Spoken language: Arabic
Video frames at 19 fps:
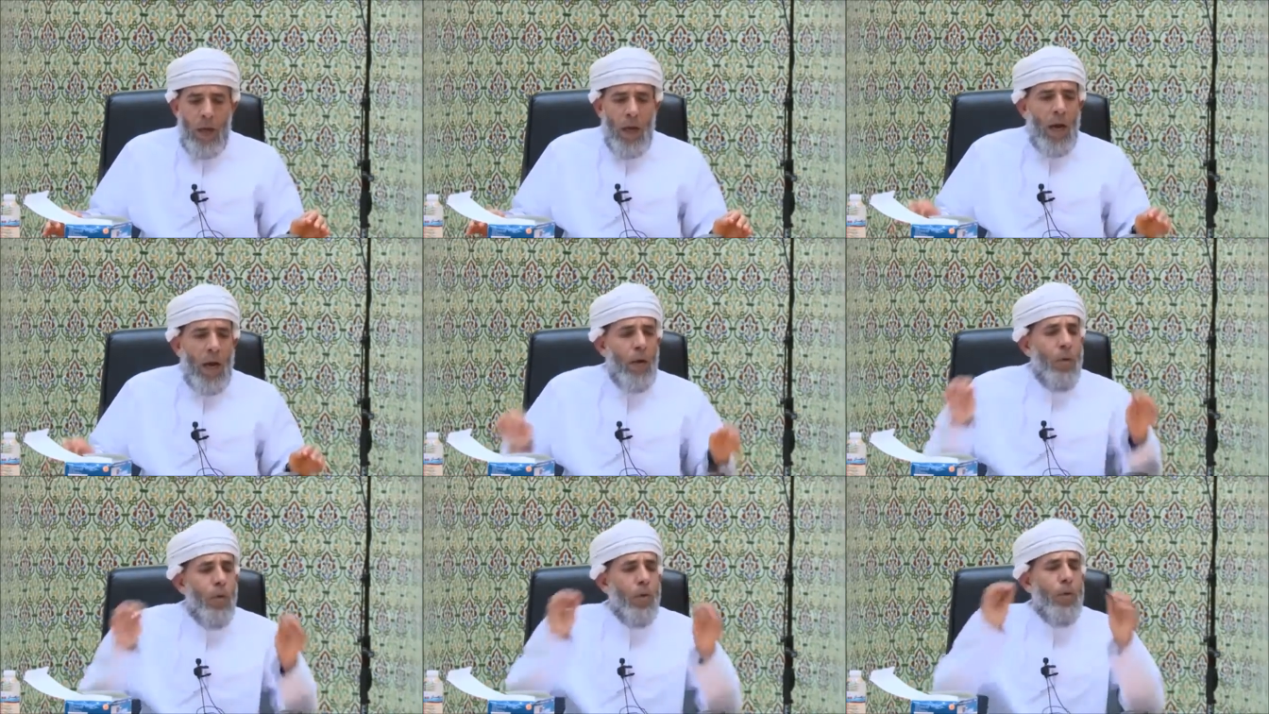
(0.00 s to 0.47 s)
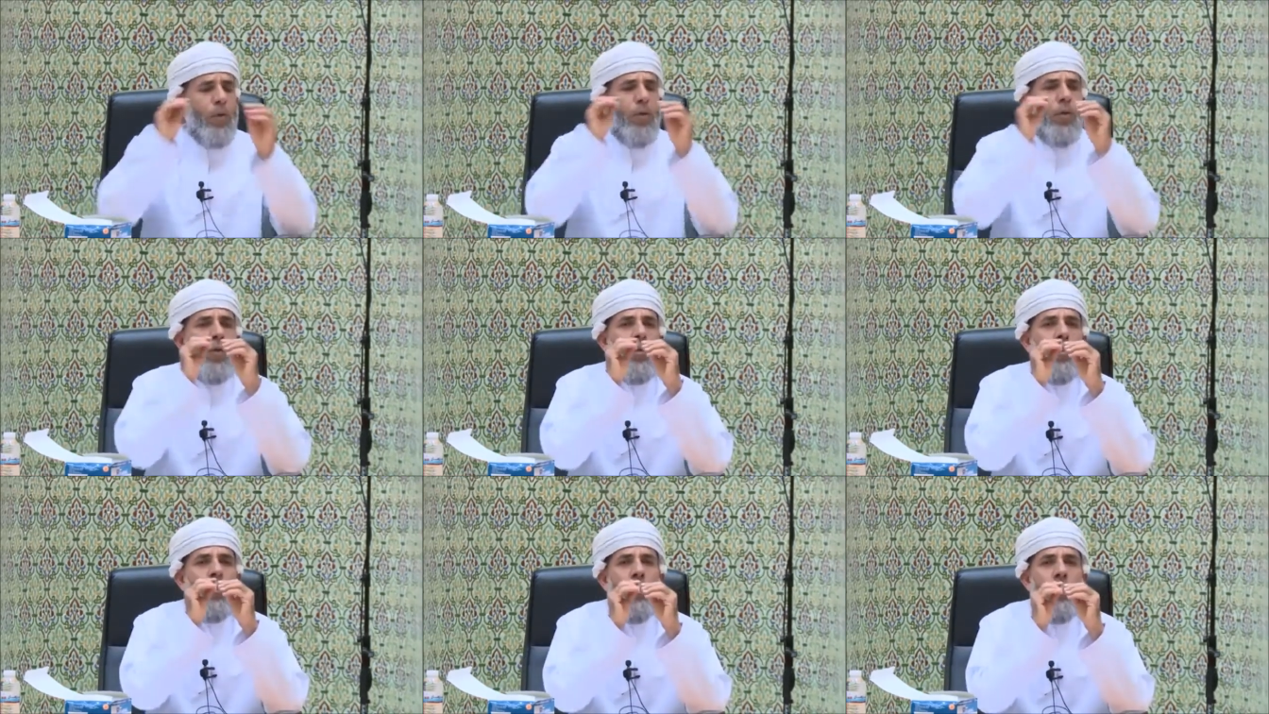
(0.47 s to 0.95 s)
أعود
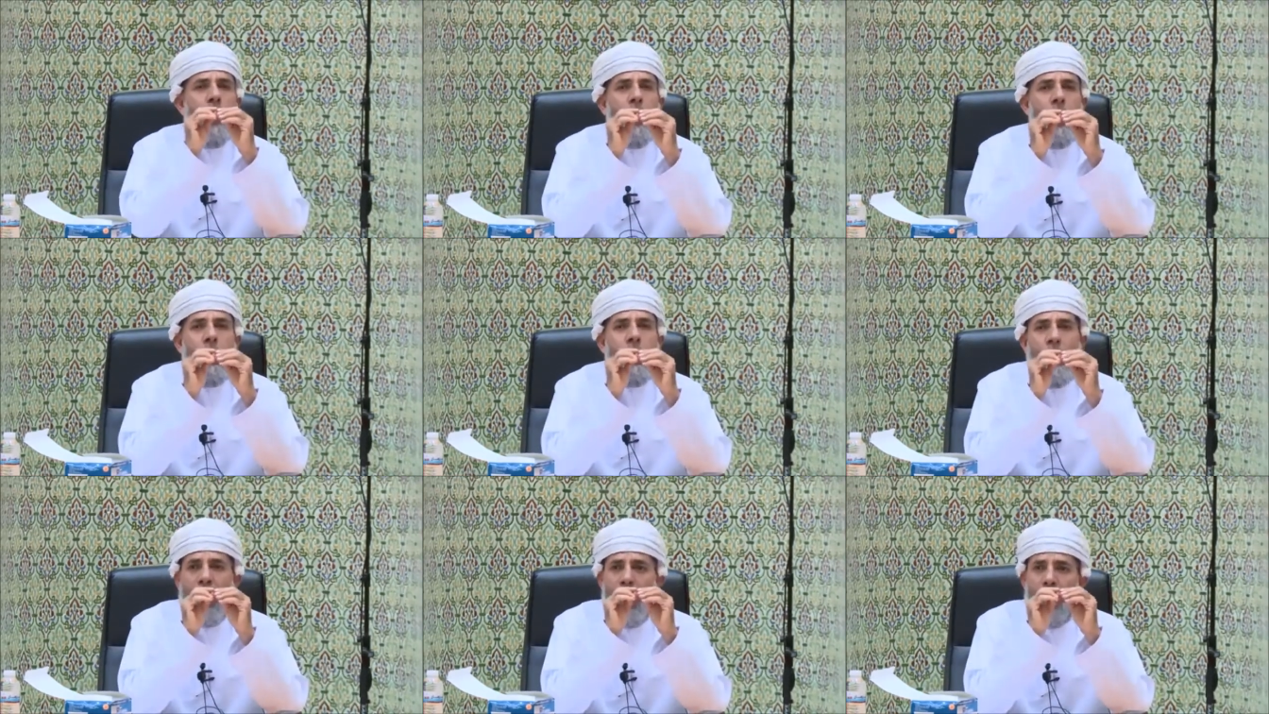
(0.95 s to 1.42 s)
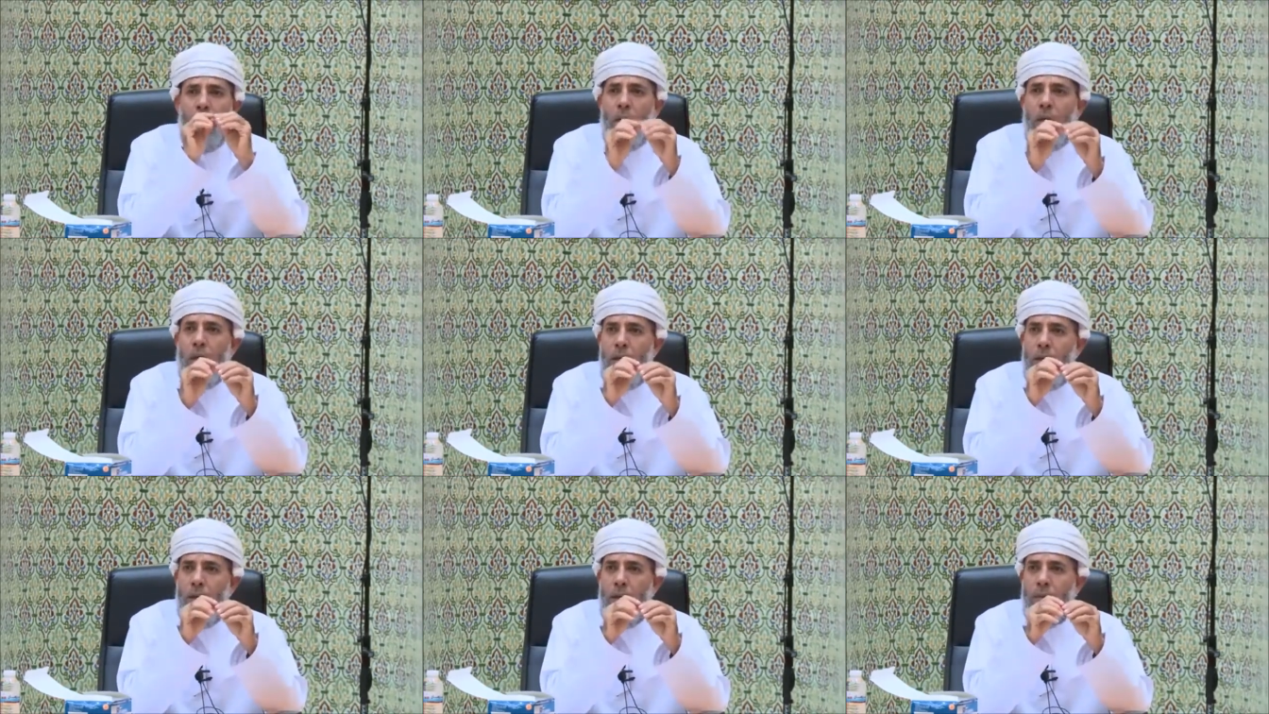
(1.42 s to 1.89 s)
مرة
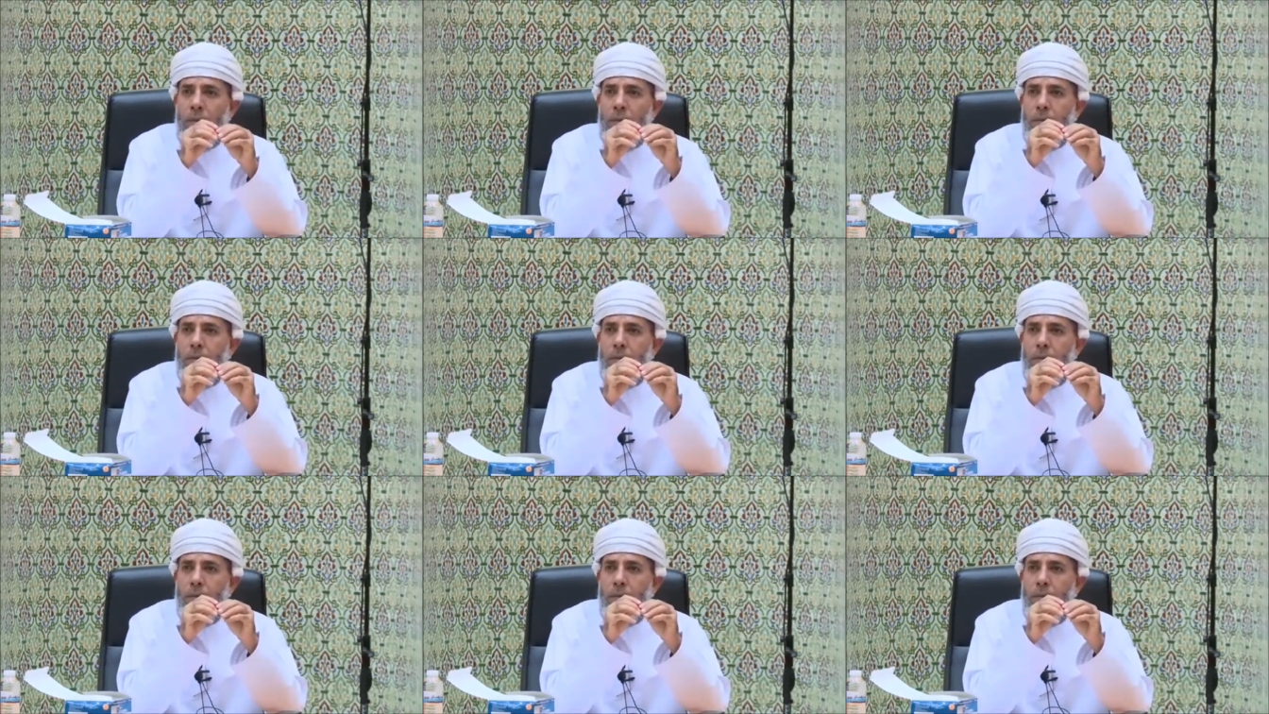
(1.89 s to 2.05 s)
أخرى